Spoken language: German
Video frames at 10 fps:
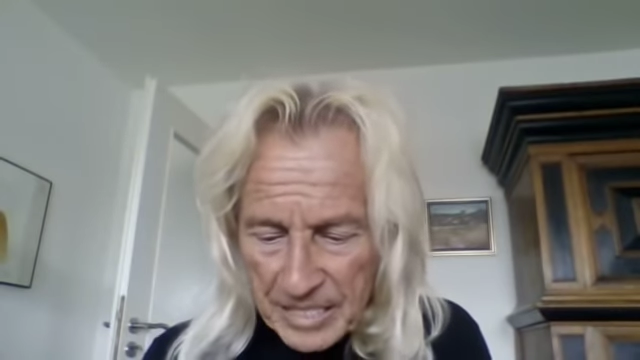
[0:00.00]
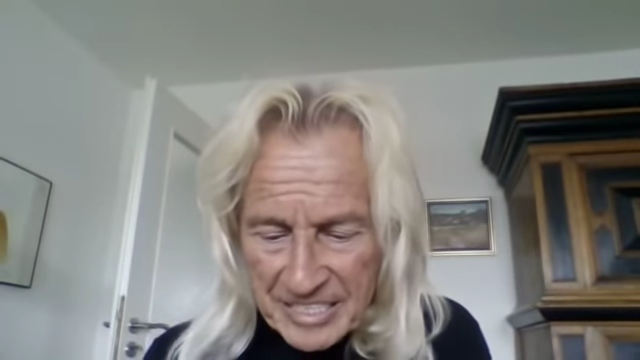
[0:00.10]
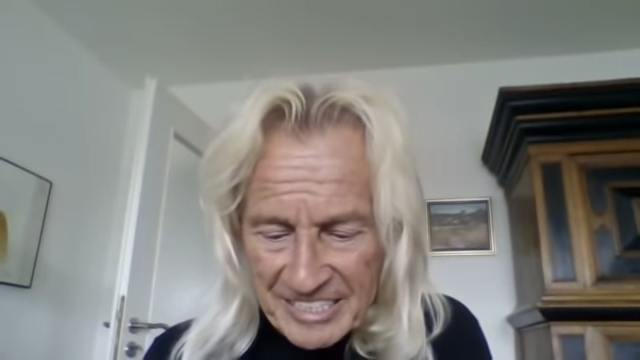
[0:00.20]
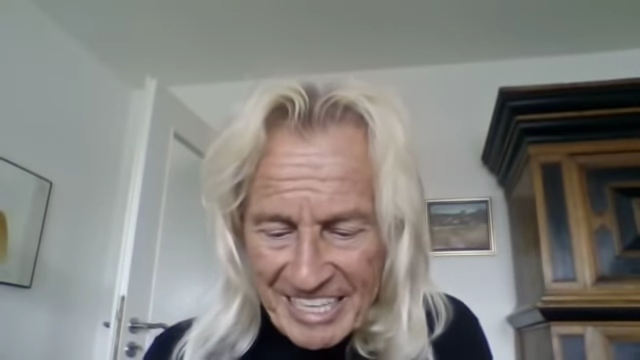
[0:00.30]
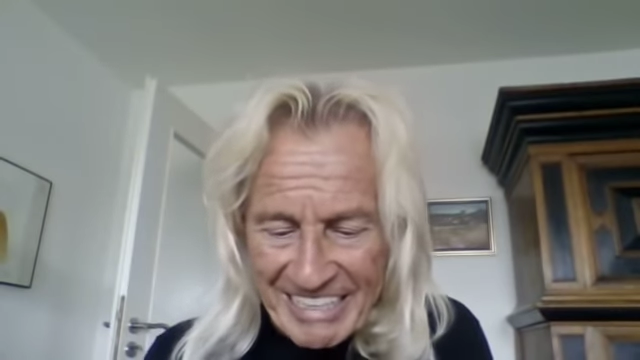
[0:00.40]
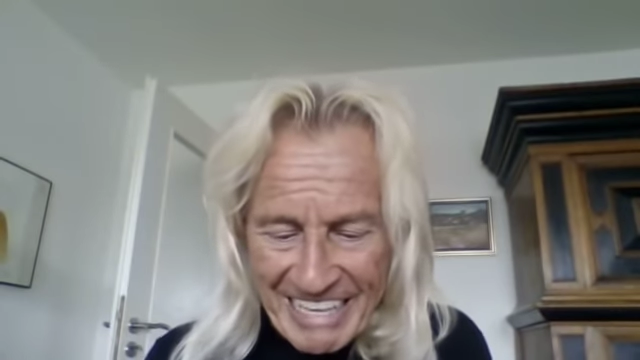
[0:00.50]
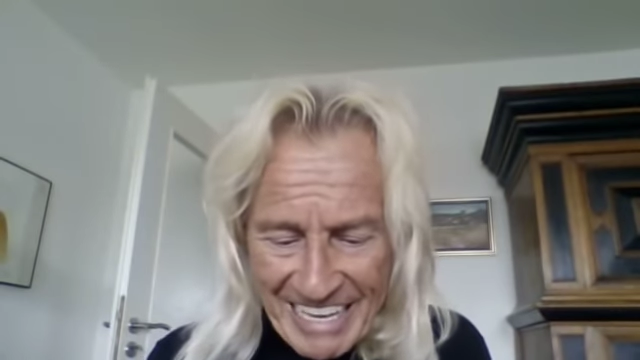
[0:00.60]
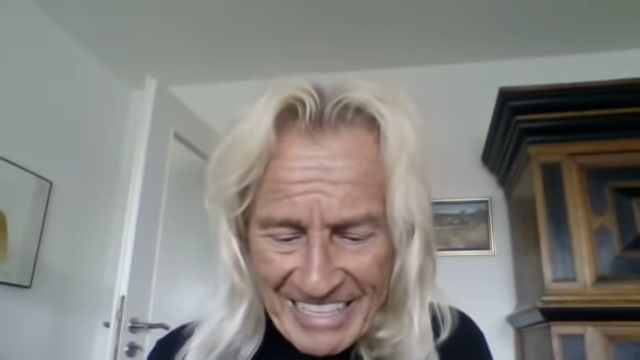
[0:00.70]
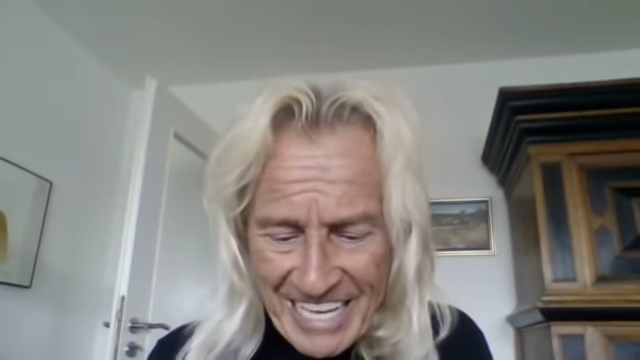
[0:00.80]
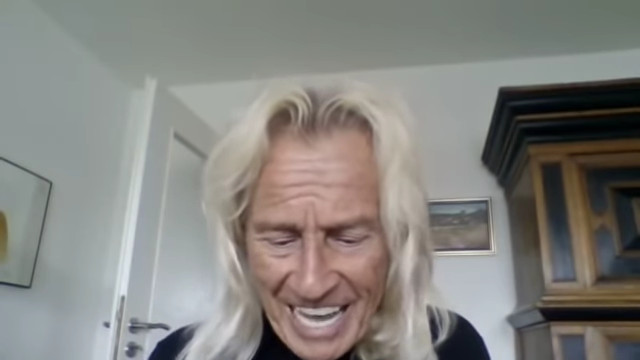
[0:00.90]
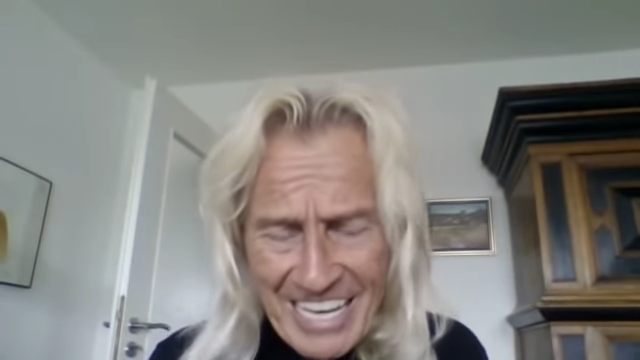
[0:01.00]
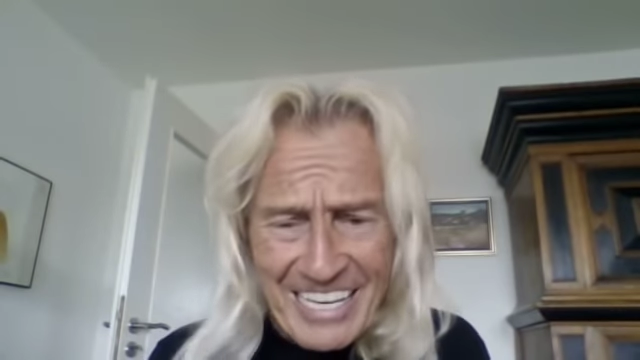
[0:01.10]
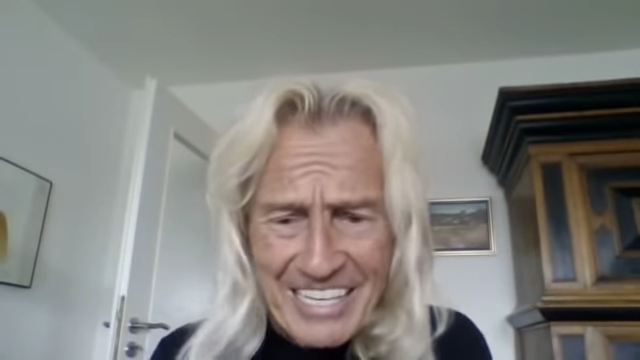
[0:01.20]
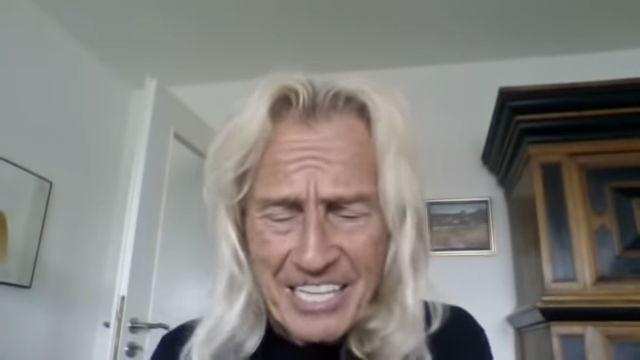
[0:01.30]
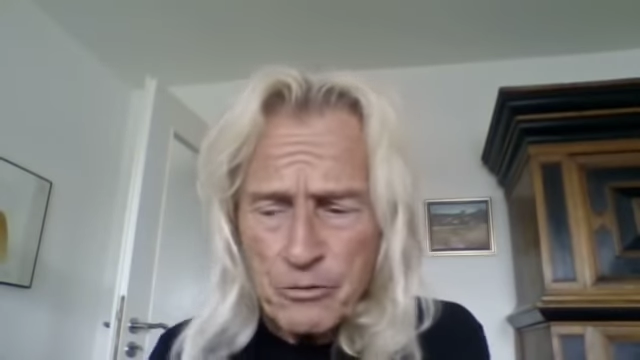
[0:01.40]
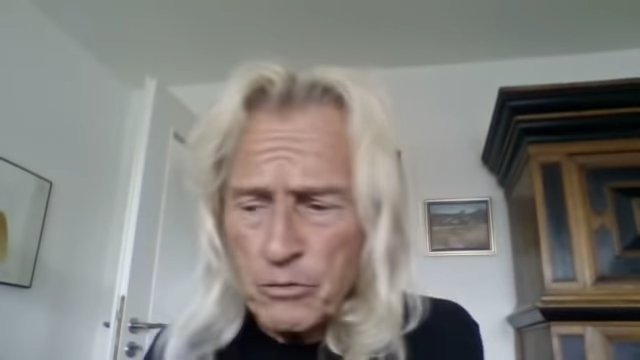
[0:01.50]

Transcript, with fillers: Er hat gesagt, der Kern aller